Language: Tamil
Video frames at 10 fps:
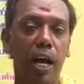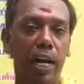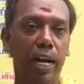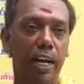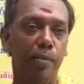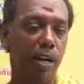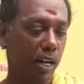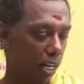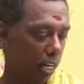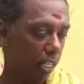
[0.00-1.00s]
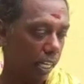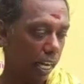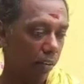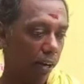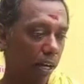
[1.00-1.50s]
அரஹர
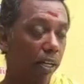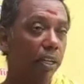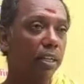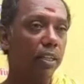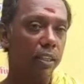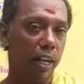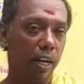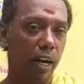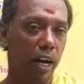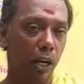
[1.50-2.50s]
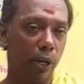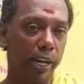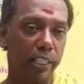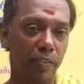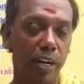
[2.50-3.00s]
மகாதேவா
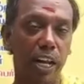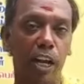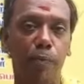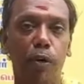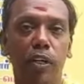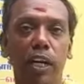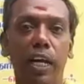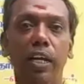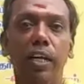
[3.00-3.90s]
தென்னானுடைய சிவனே போற்றி